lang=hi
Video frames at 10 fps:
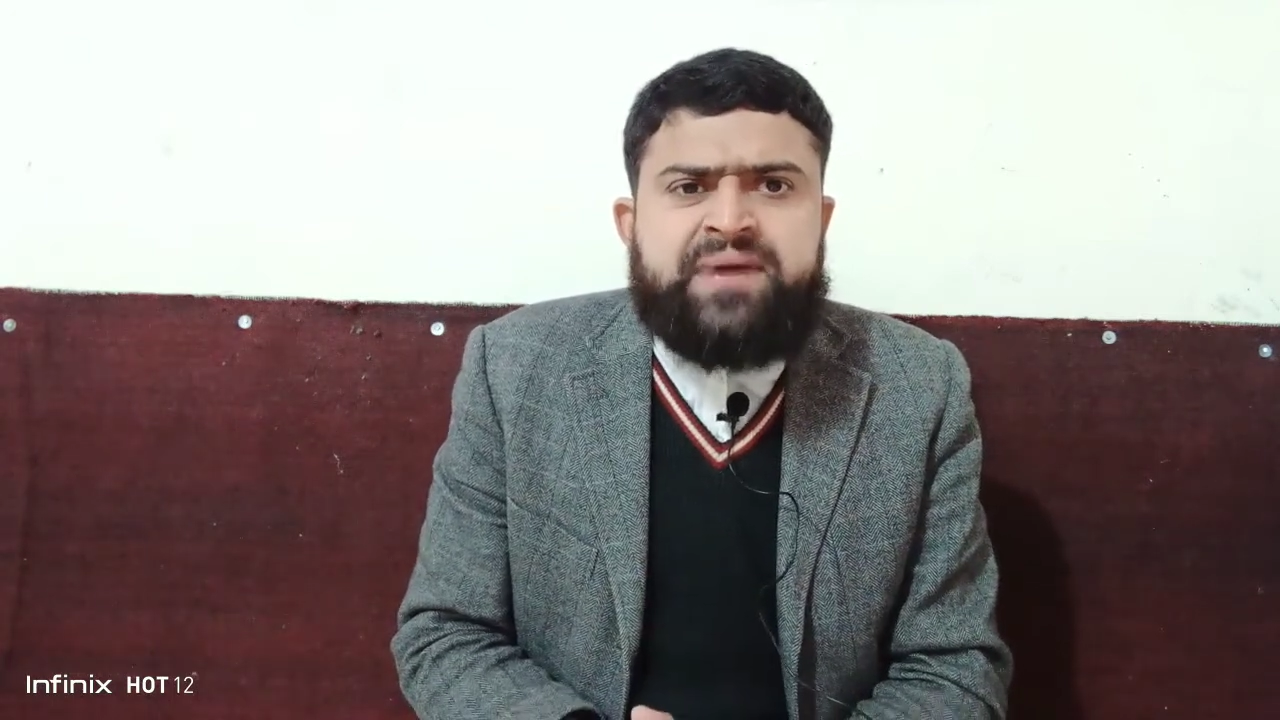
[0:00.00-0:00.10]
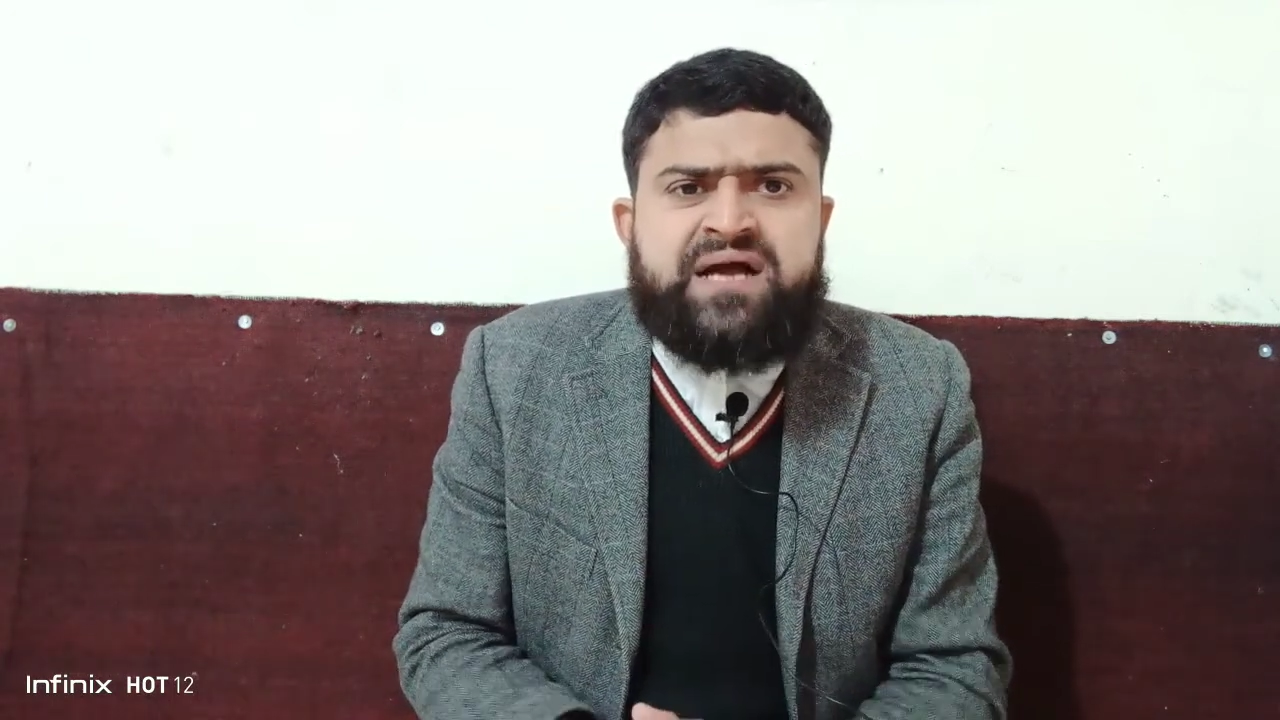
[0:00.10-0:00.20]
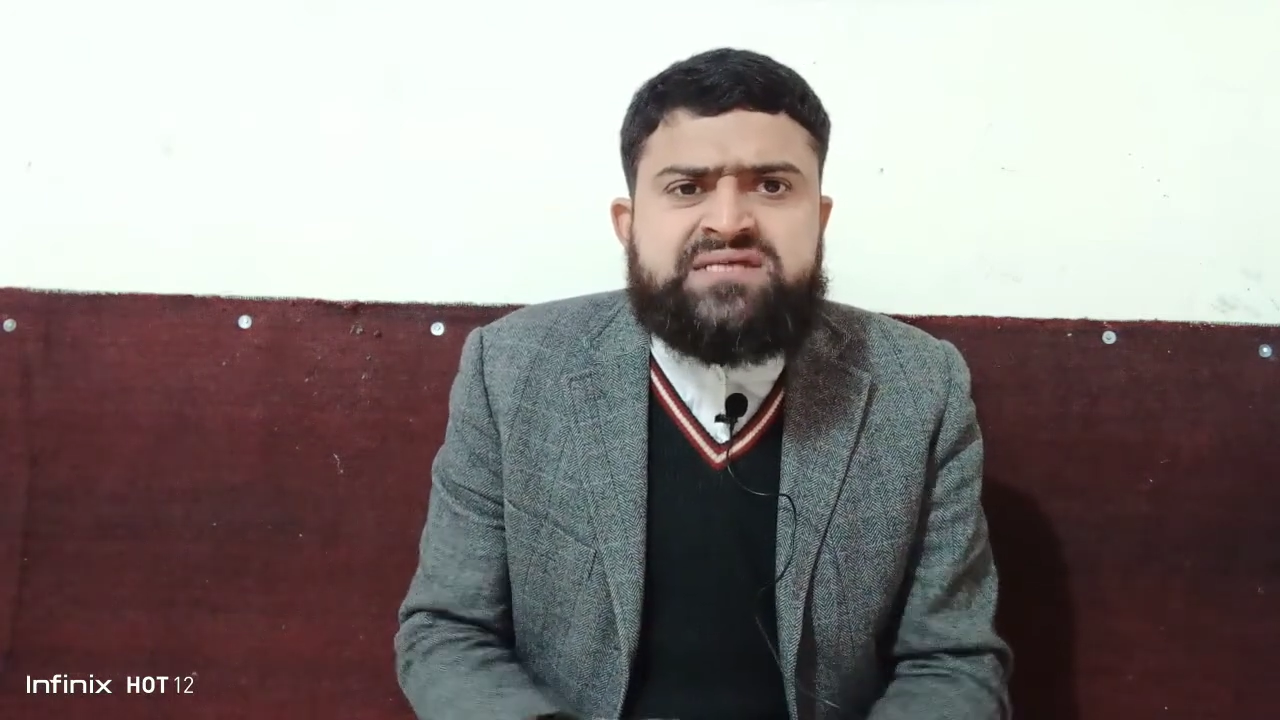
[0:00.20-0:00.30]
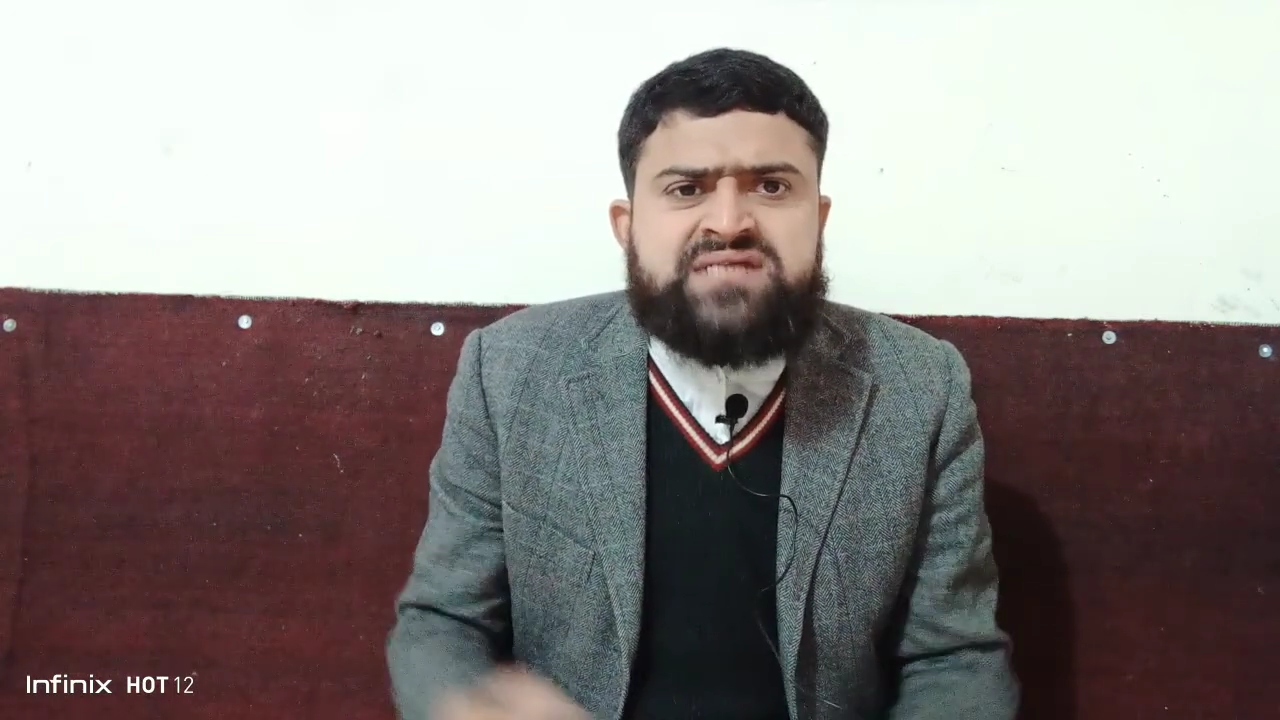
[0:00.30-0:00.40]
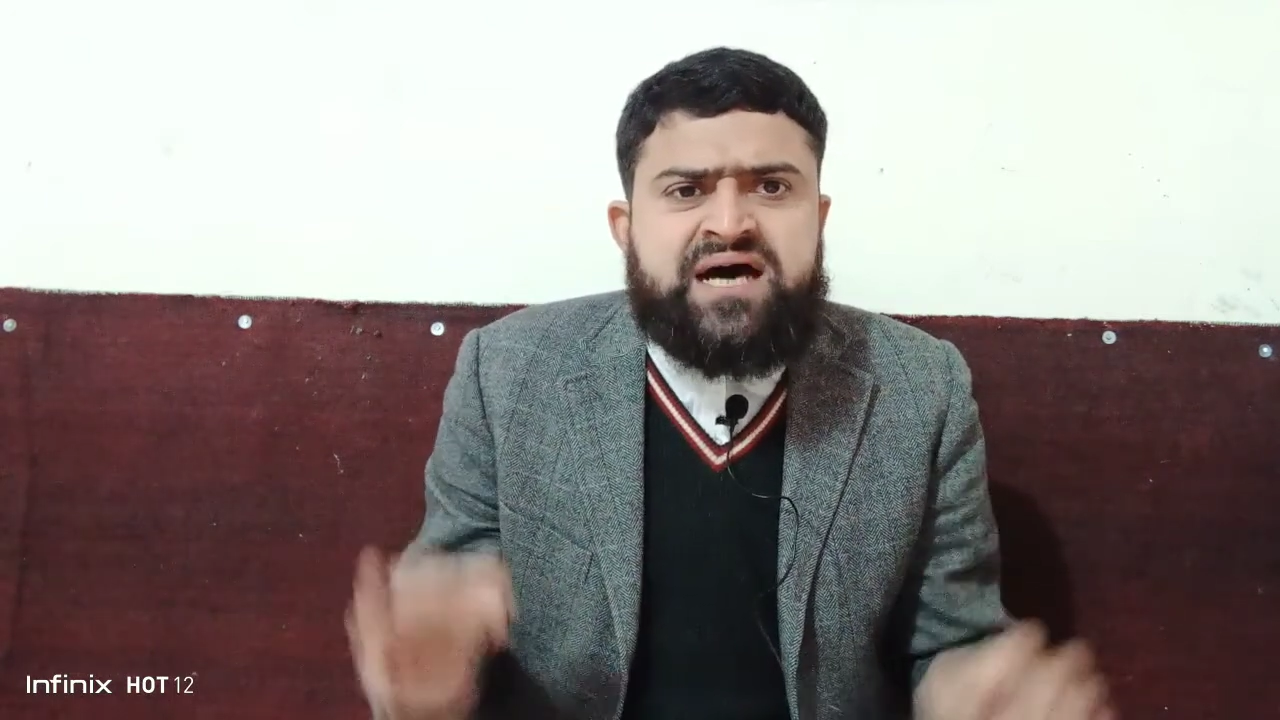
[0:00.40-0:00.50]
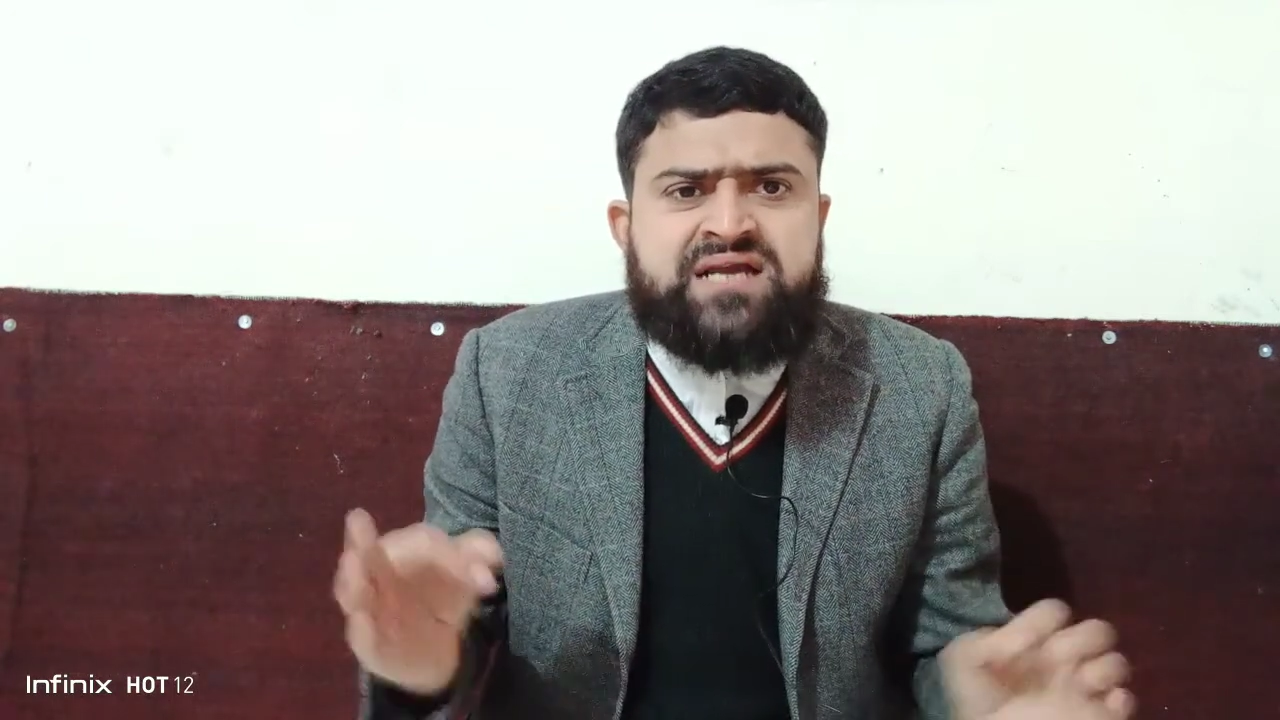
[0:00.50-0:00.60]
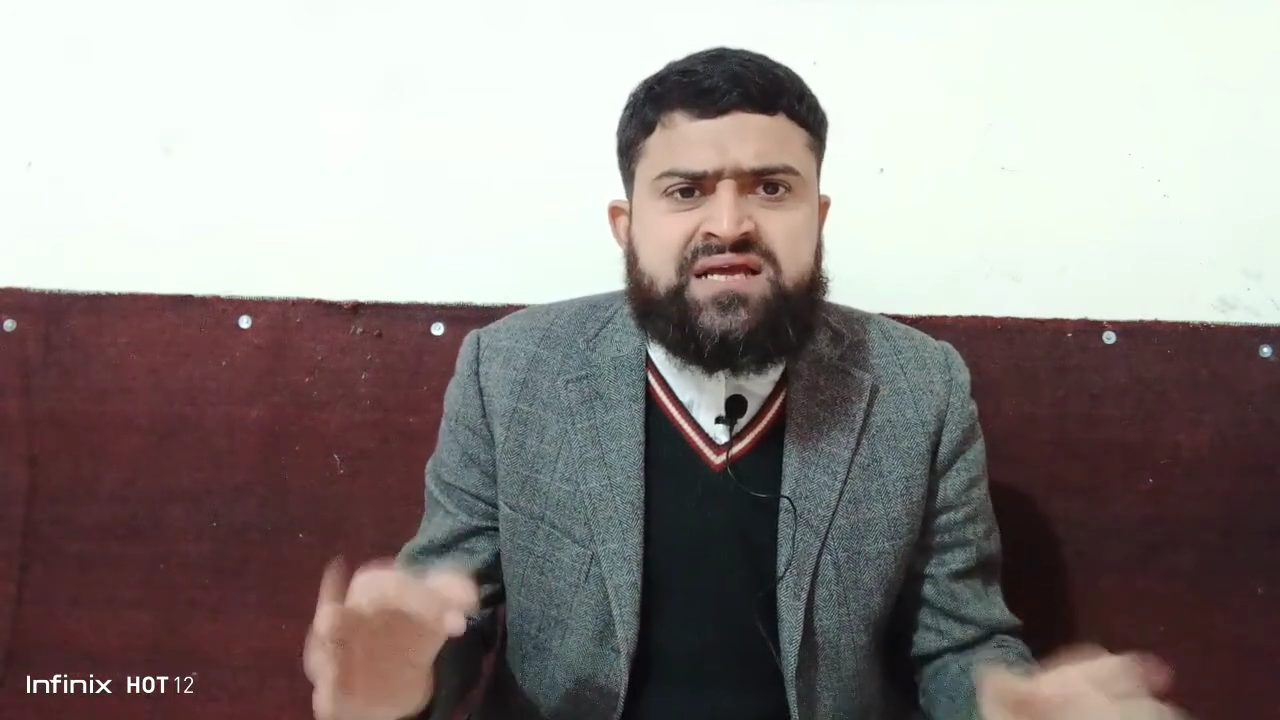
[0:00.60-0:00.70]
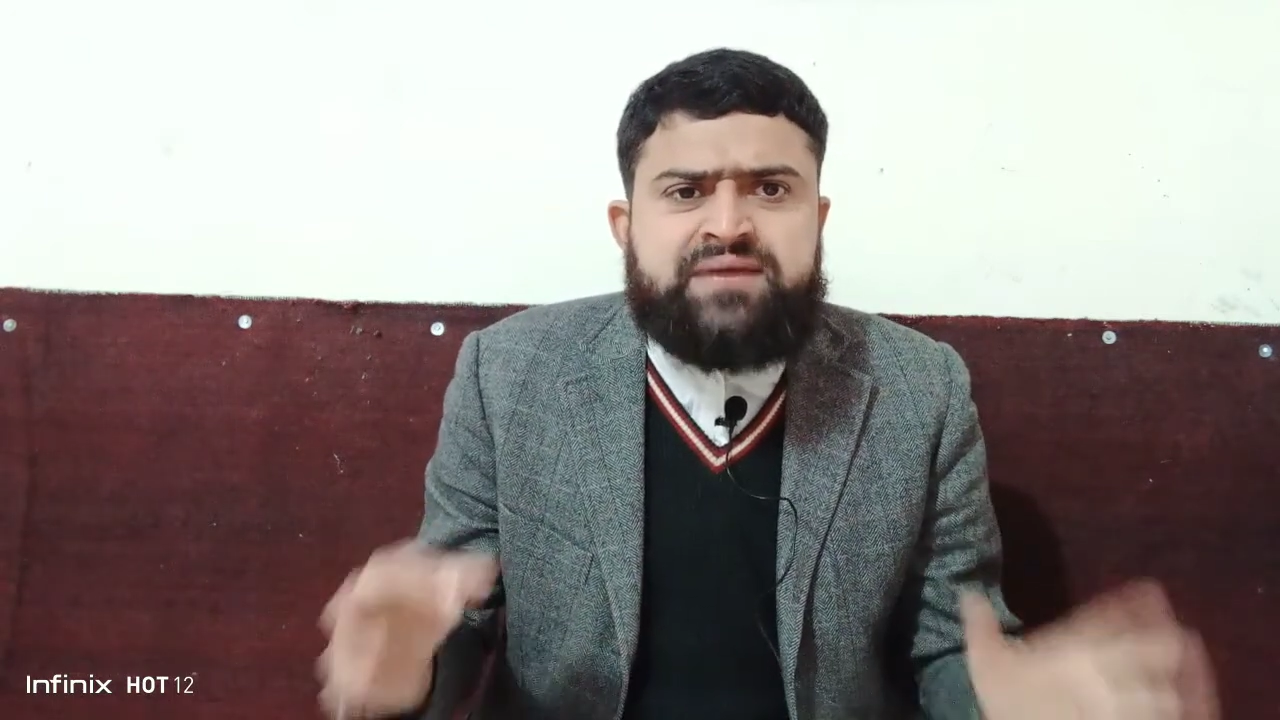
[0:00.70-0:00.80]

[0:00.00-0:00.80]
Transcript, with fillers: पाकिस्तान